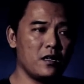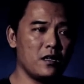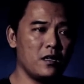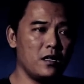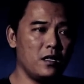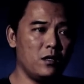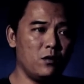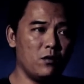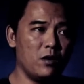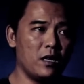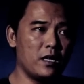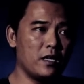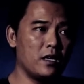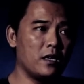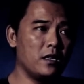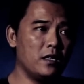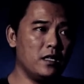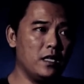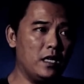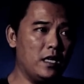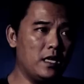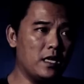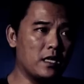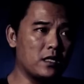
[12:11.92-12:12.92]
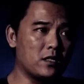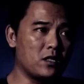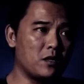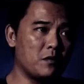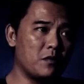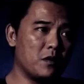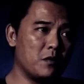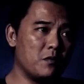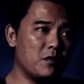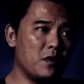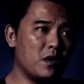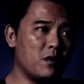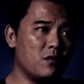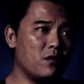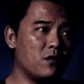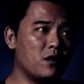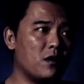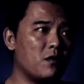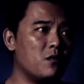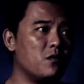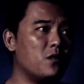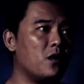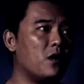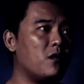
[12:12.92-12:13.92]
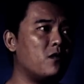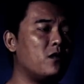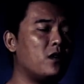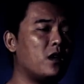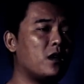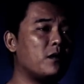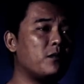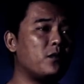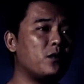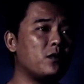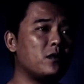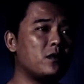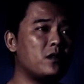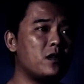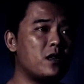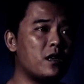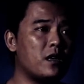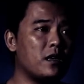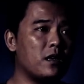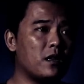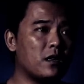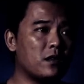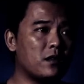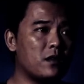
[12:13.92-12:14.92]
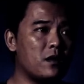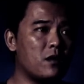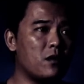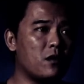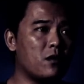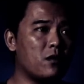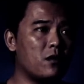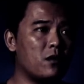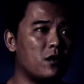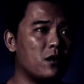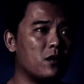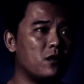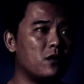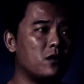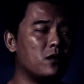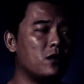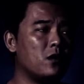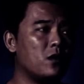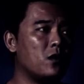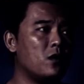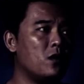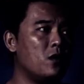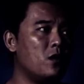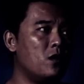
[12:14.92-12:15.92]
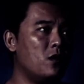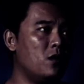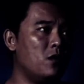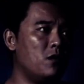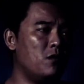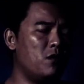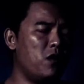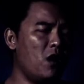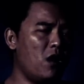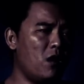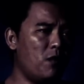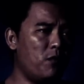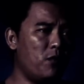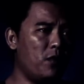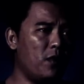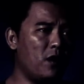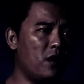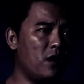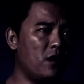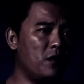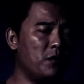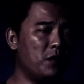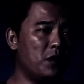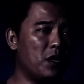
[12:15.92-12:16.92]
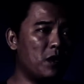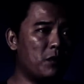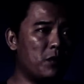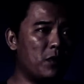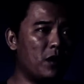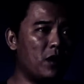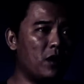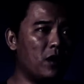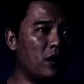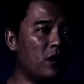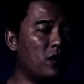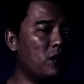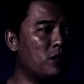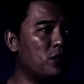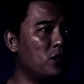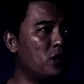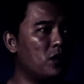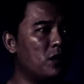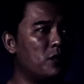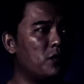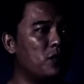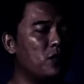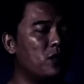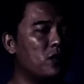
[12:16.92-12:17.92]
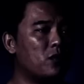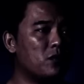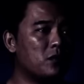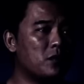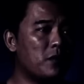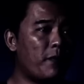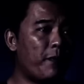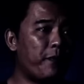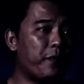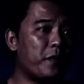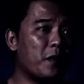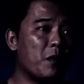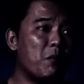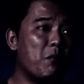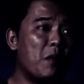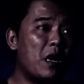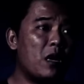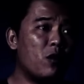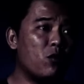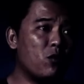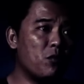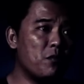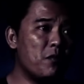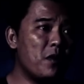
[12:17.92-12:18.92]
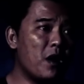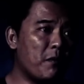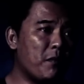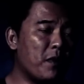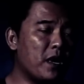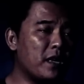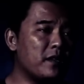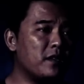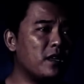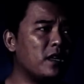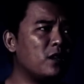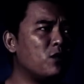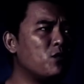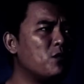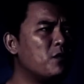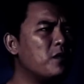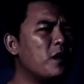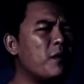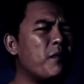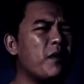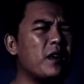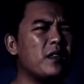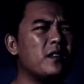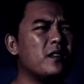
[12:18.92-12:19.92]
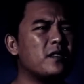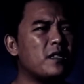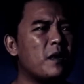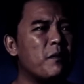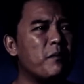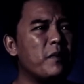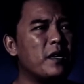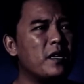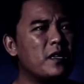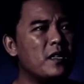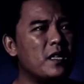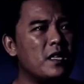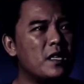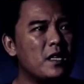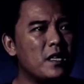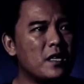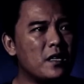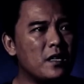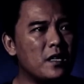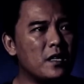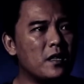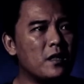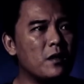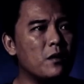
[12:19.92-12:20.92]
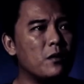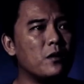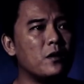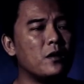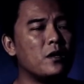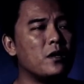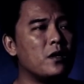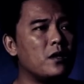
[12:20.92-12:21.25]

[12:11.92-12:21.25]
itulah yang dilihat sama Mbak Ulan Mbak Ulan pun teriak-teriak lagi bapak bapak ibu ibu meluk bapaknya itu bapaknya sampai digigit loh.